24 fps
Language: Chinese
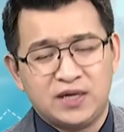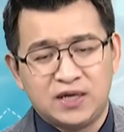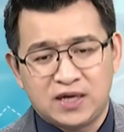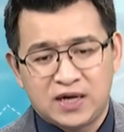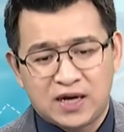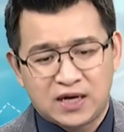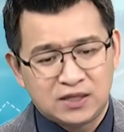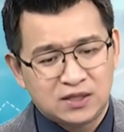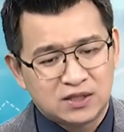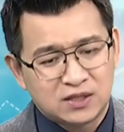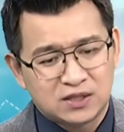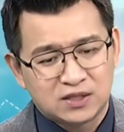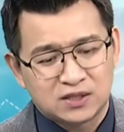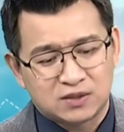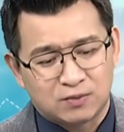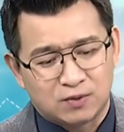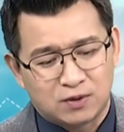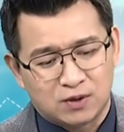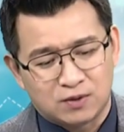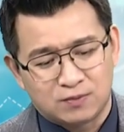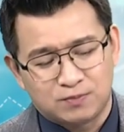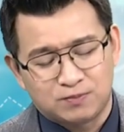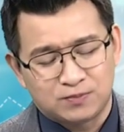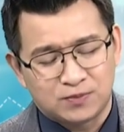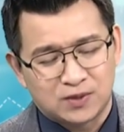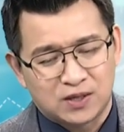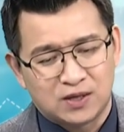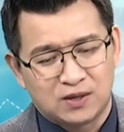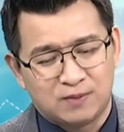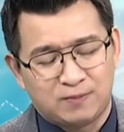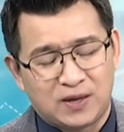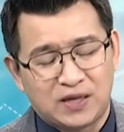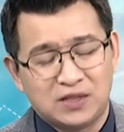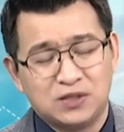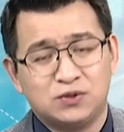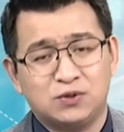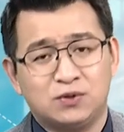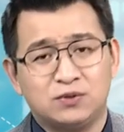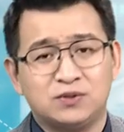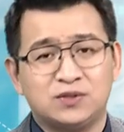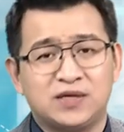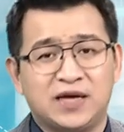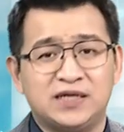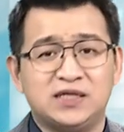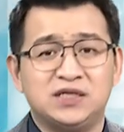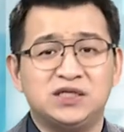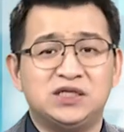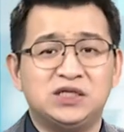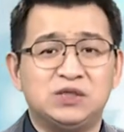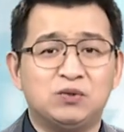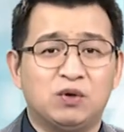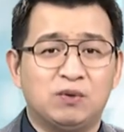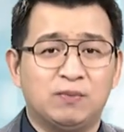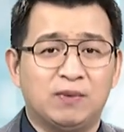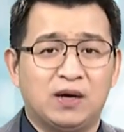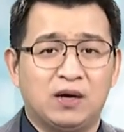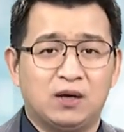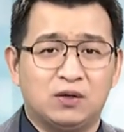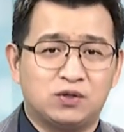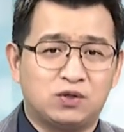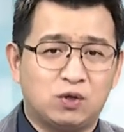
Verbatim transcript: 天看那个什么，呃，盘中财经新闻嘛，